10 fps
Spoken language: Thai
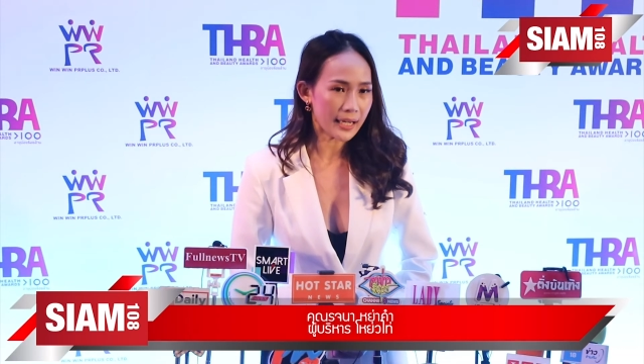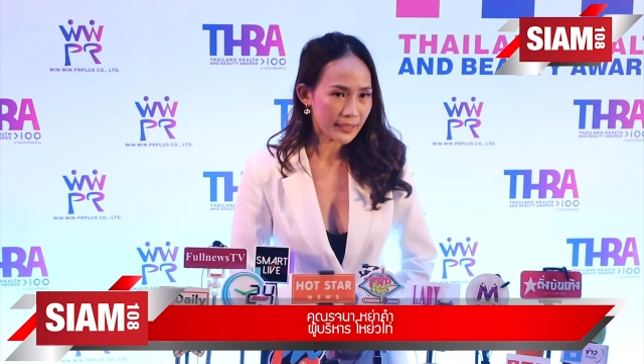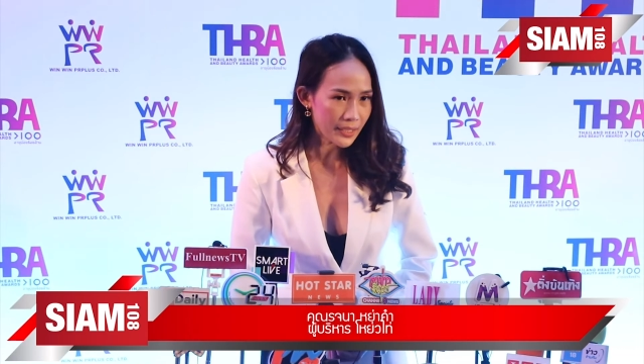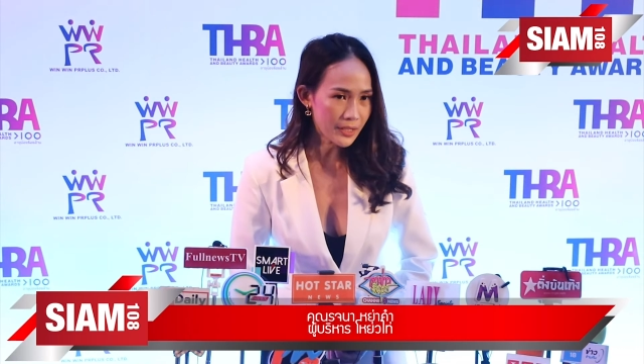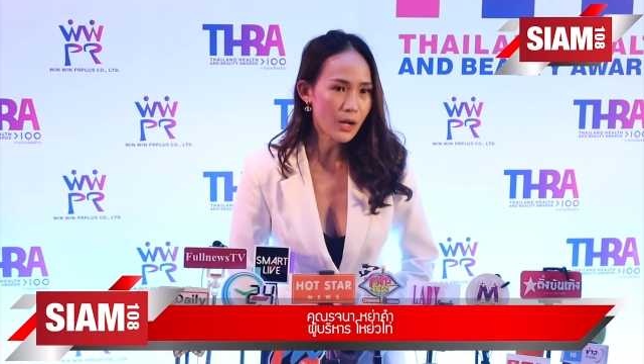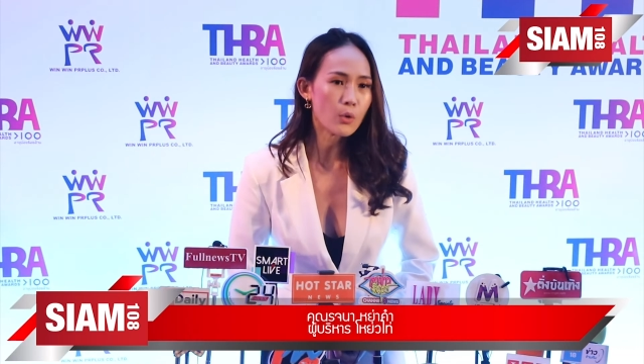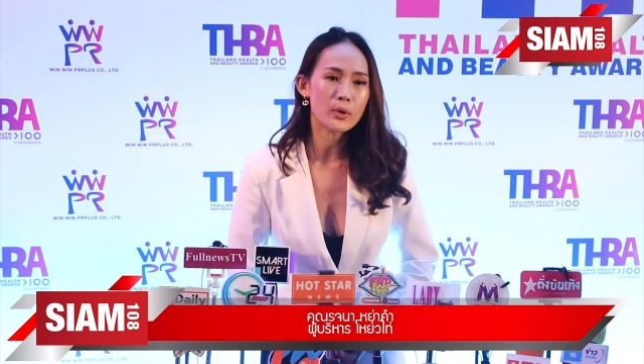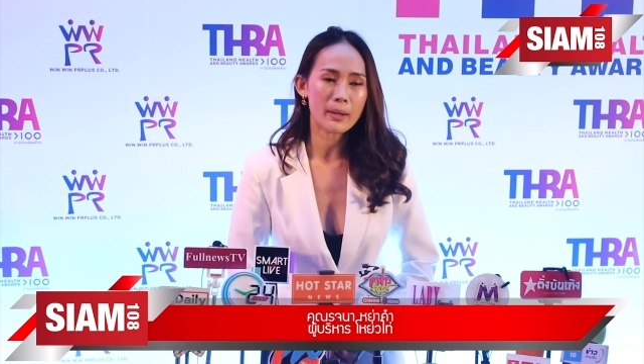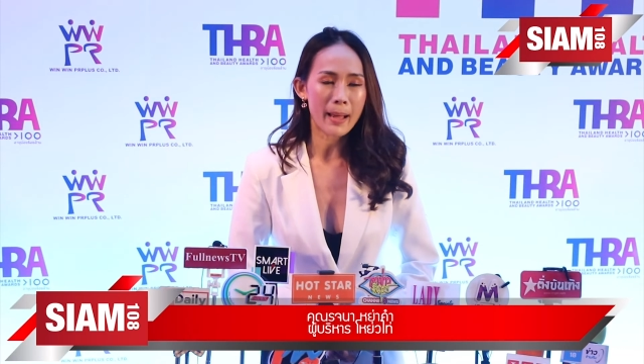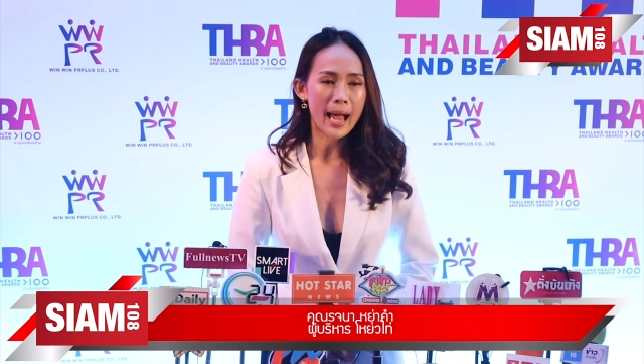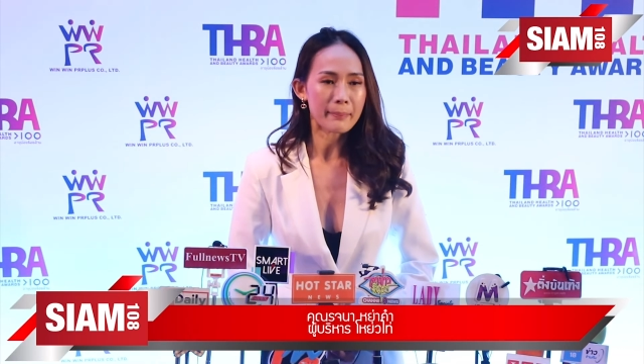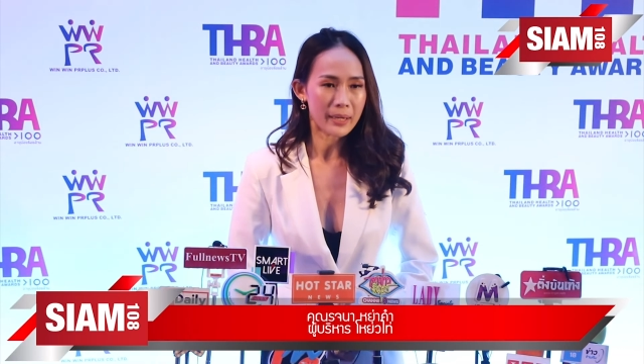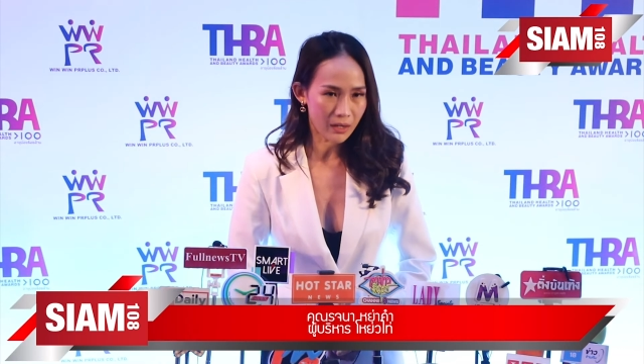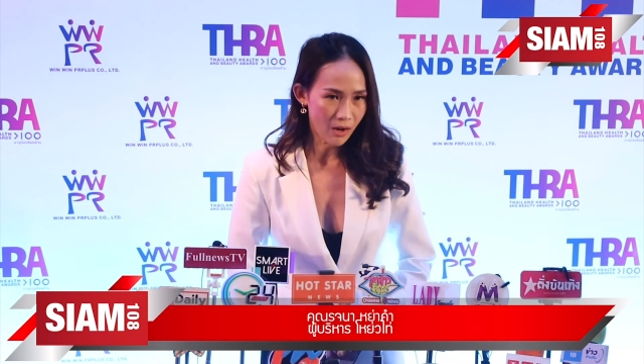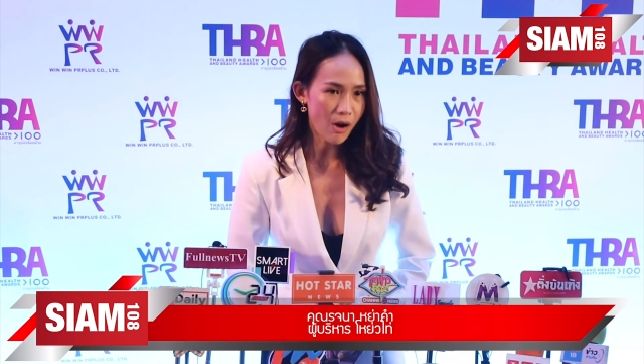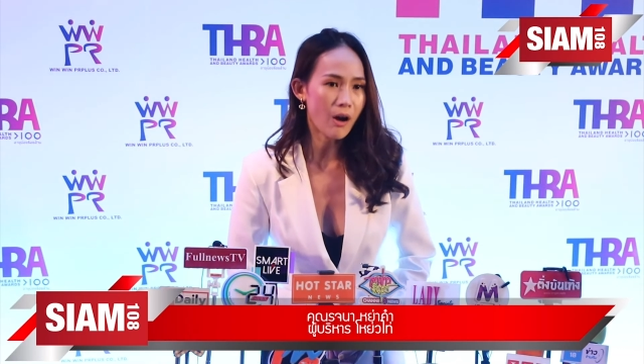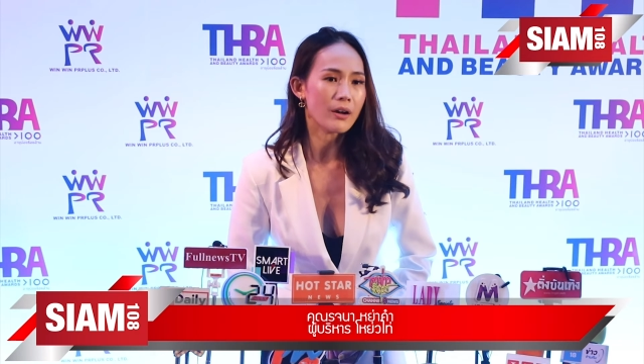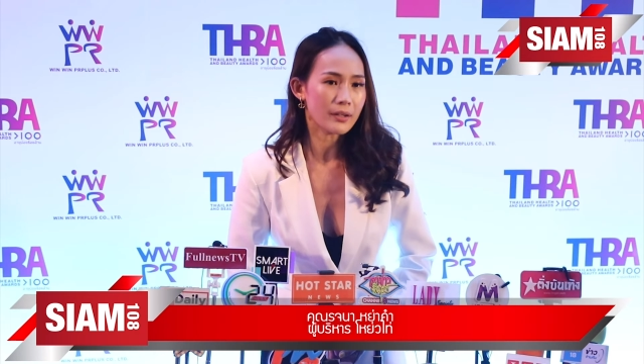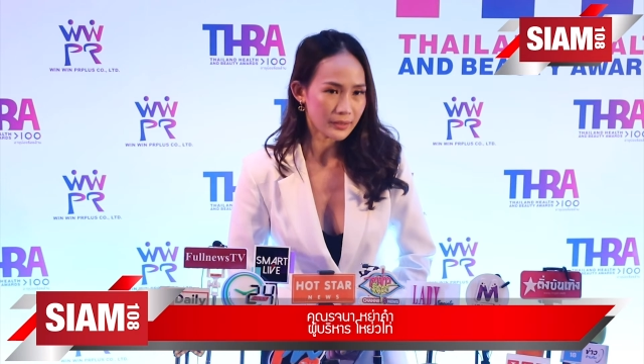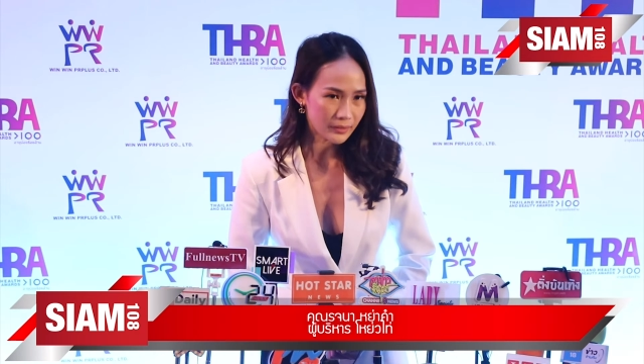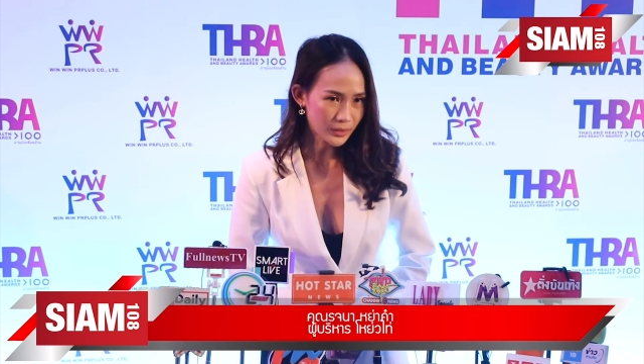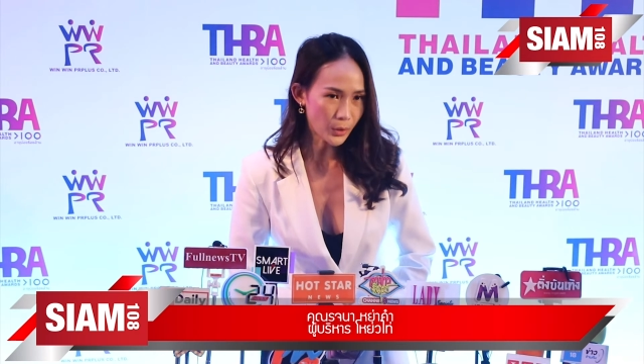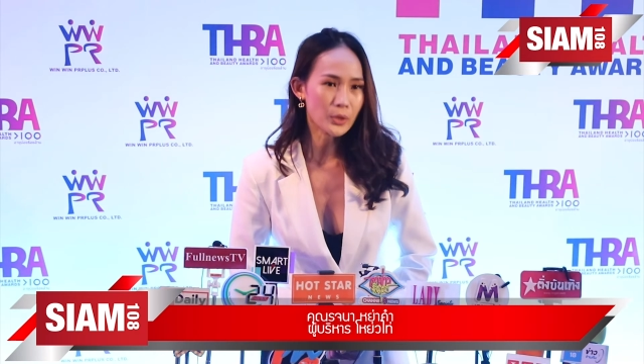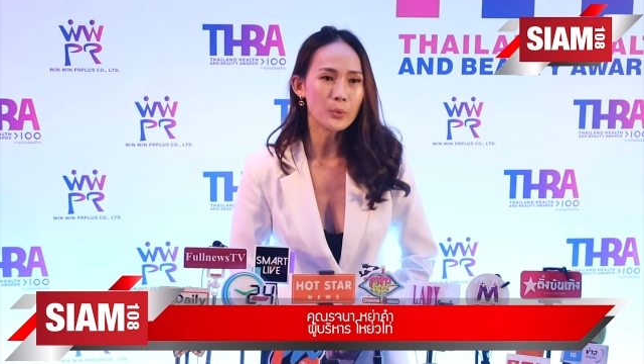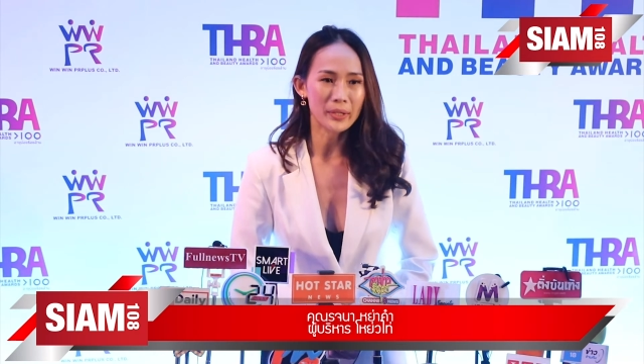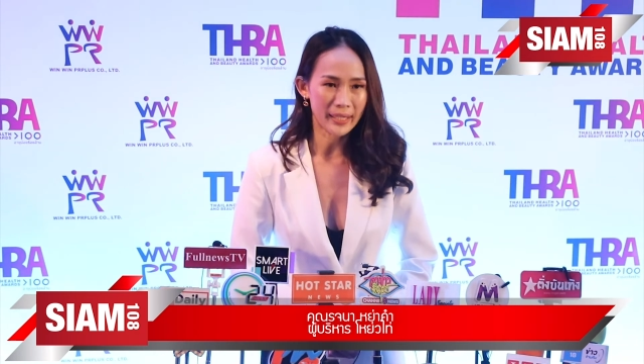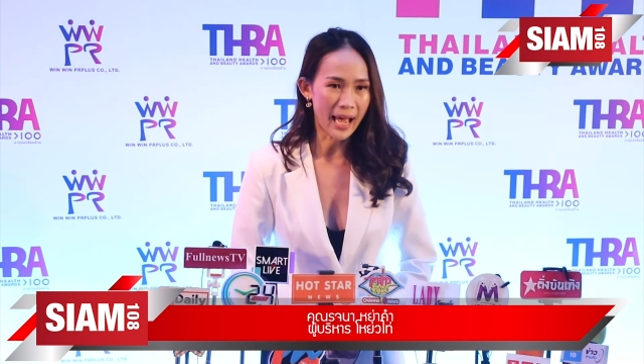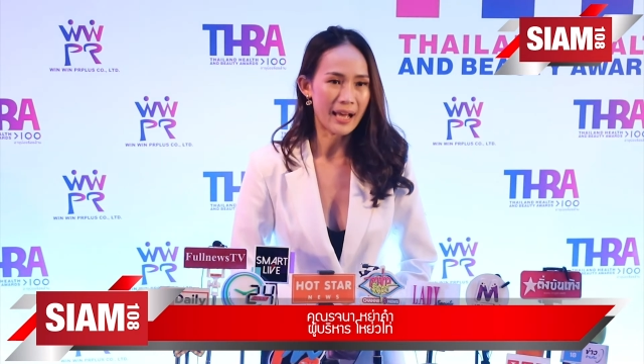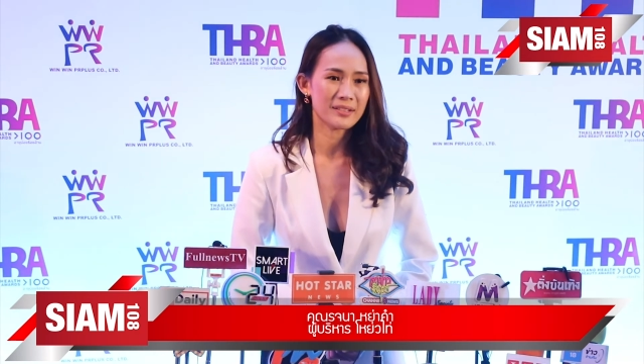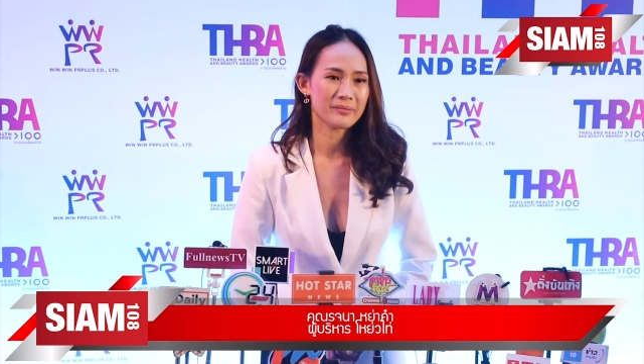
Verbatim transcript: ทั้งในเรื่องคุณภาพและก็ต้นทุนค่ะ